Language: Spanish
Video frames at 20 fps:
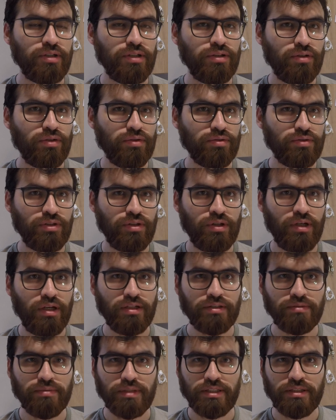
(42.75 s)
introducción a
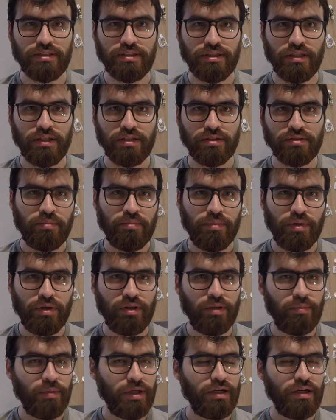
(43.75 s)
las bases de datos, pero
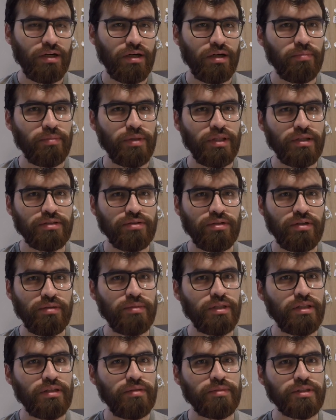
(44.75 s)
de manera rápida
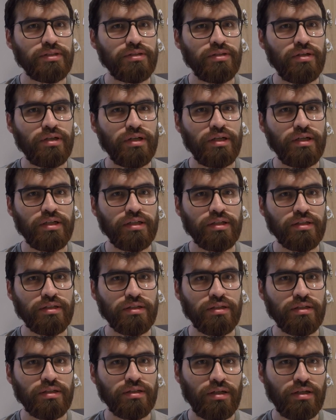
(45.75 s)
solamente mencionar que